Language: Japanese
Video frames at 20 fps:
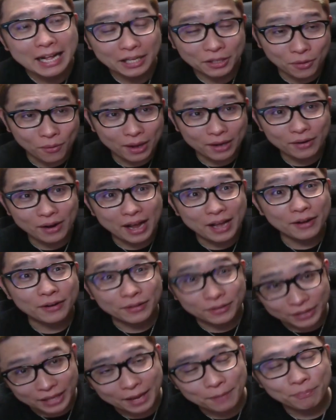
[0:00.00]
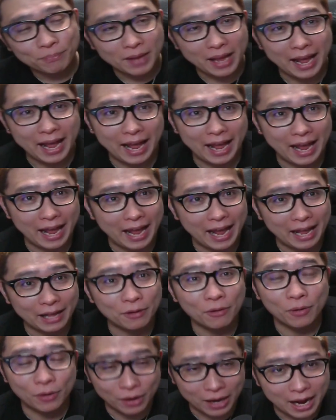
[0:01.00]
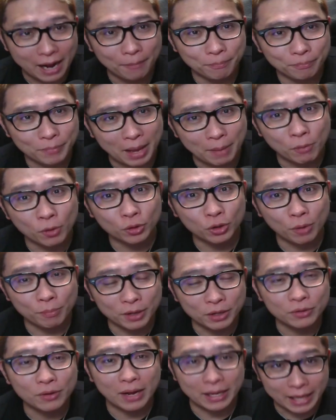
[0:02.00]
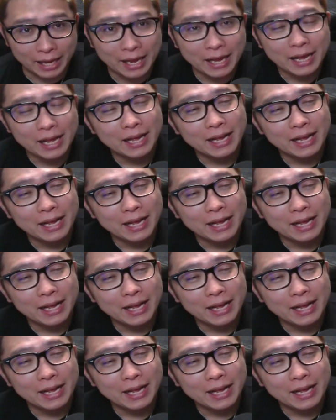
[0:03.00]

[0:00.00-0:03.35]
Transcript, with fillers: 動画の概要欄のね、えー、ところから、えー、もっと見るとかね、